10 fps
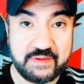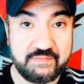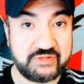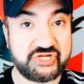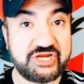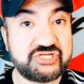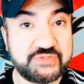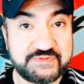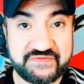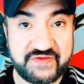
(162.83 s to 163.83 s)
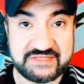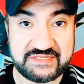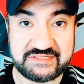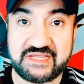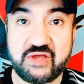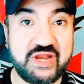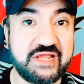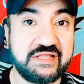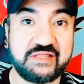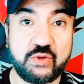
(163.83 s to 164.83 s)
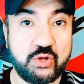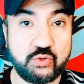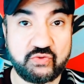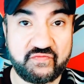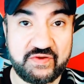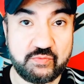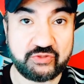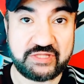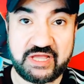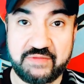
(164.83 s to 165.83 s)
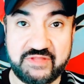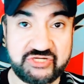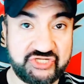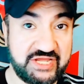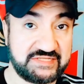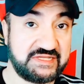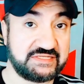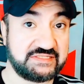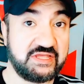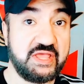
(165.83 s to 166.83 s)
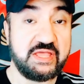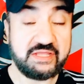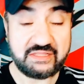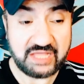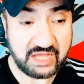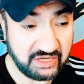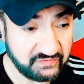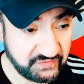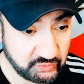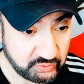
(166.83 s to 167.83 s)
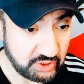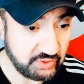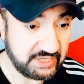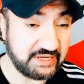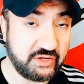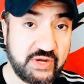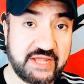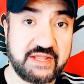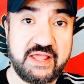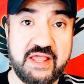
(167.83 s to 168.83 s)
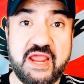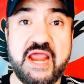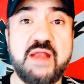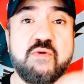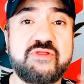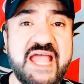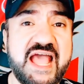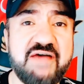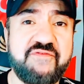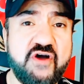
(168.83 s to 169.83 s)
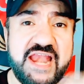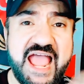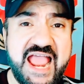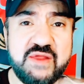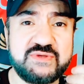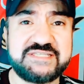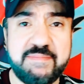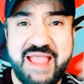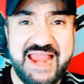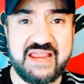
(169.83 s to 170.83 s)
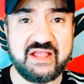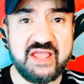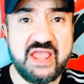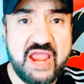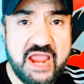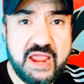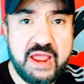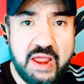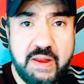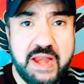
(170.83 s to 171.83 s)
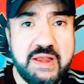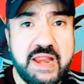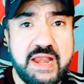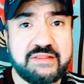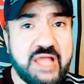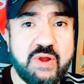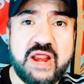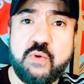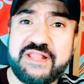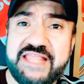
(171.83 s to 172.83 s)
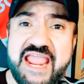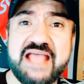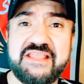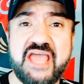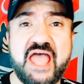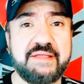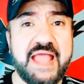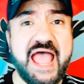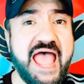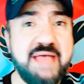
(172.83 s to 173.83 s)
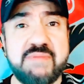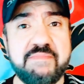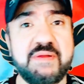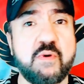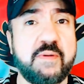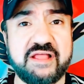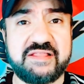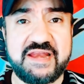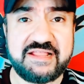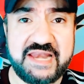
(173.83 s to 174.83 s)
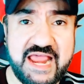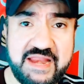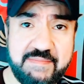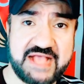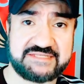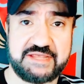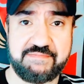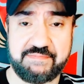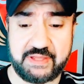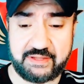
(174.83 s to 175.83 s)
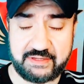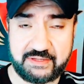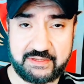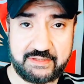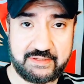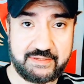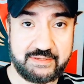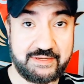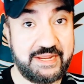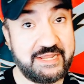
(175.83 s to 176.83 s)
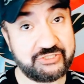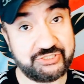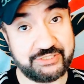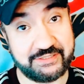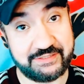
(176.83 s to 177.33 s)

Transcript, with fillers: ما شاركش بصفة أساسية ولكن تواجده في المنتخب ده شيء أساسي. يطلع خالد فطوطة يقول لك إيه؟ يقول لك المنتخب فوق الأهلي والزمالك. الدورة الودية دي اهم من مباراه النادي الاهلي مع سيمبا لا يا شيخ